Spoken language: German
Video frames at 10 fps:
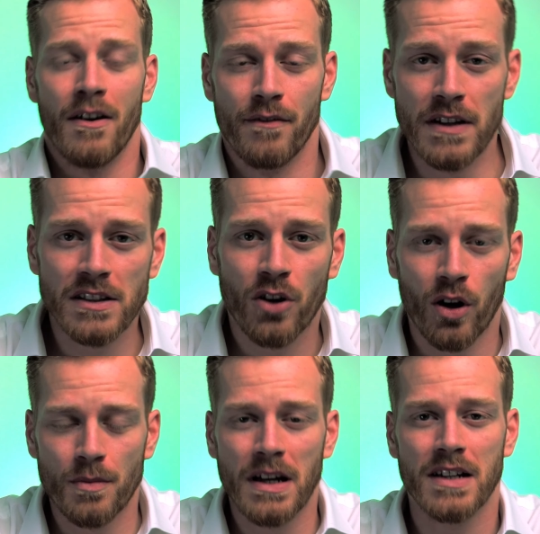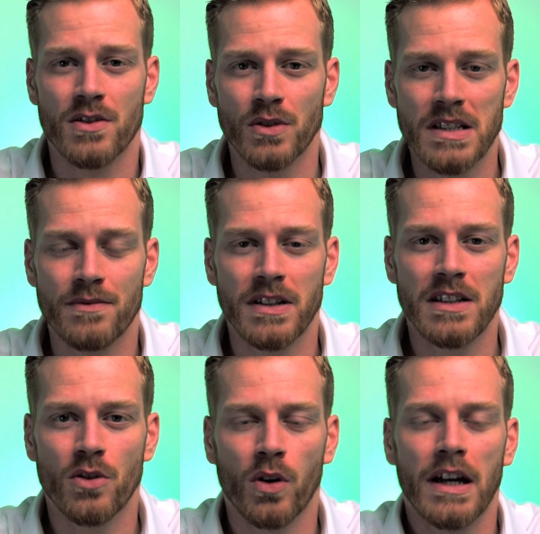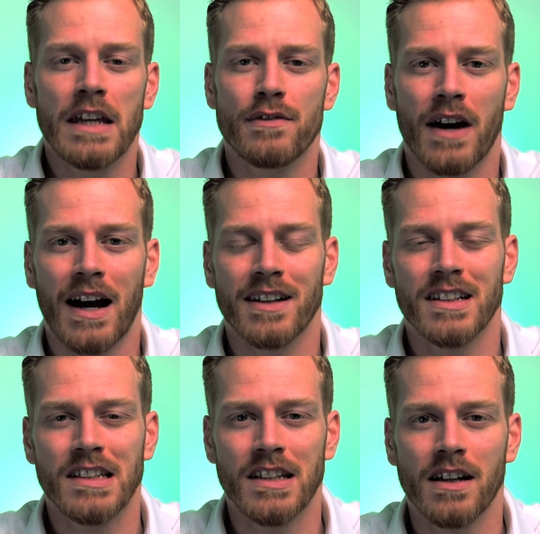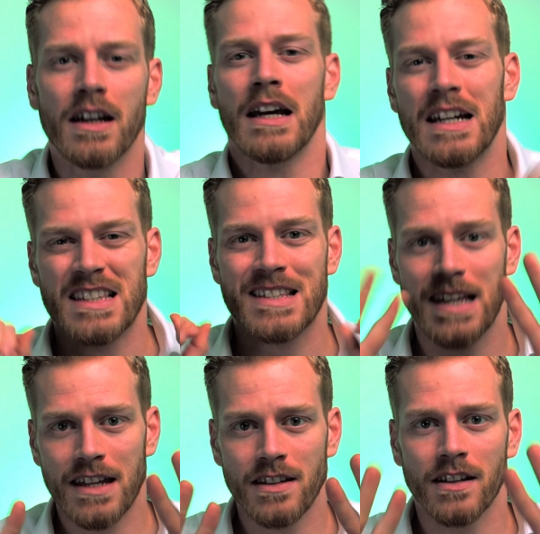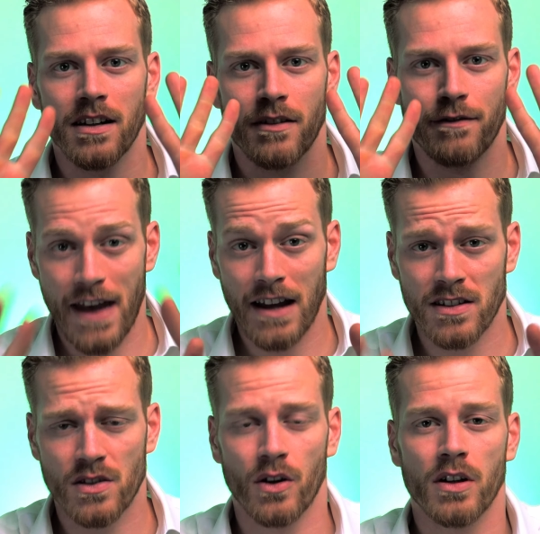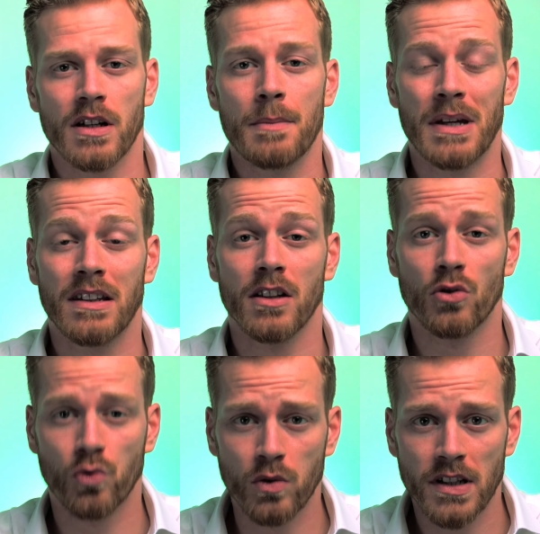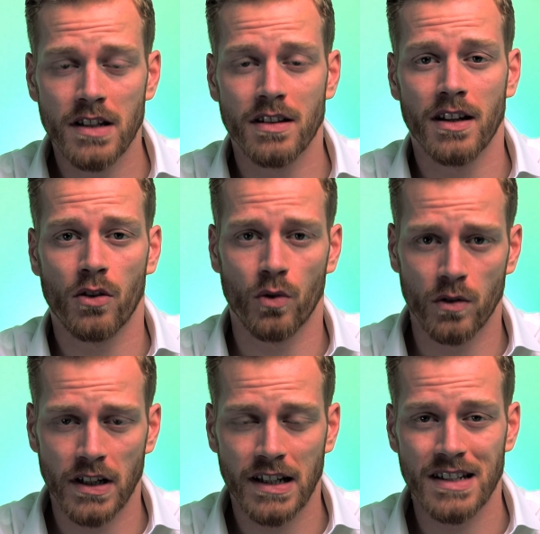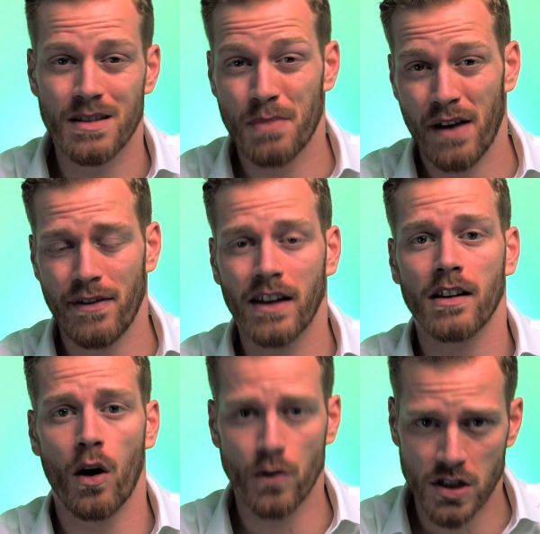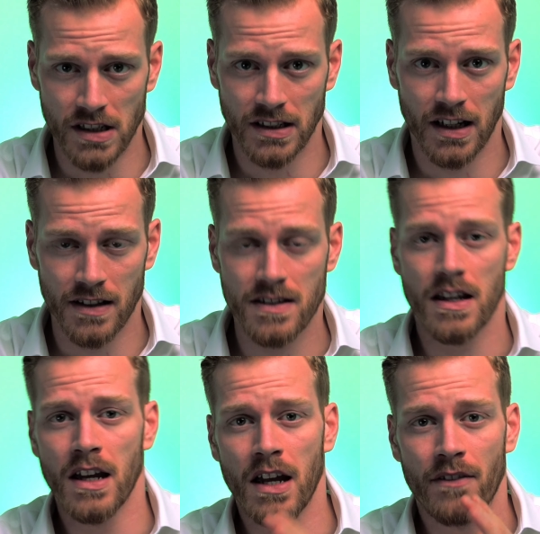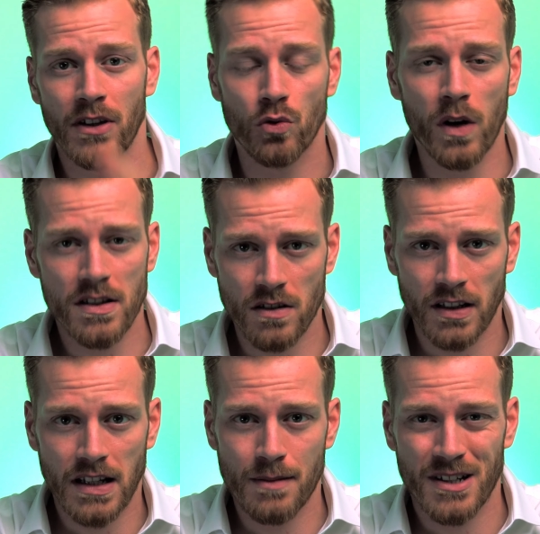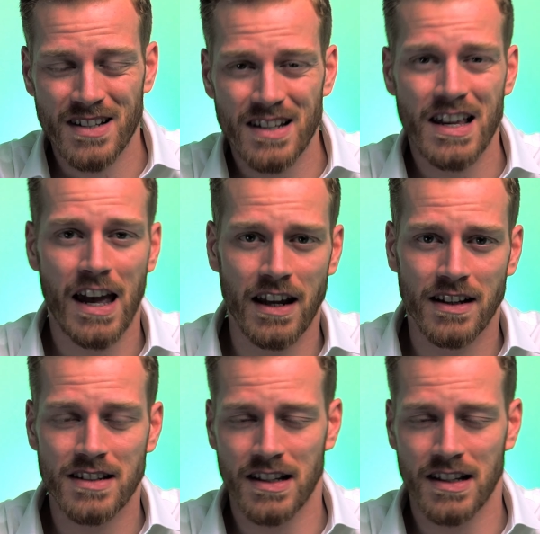Willkommen zu diesem Video. Ich verrate dir 10 Werkzeuge, mit denen du dich in der Corona-Krise perfekt aufstellen kannst. Wenn du als Unternehmer sagst, hey, das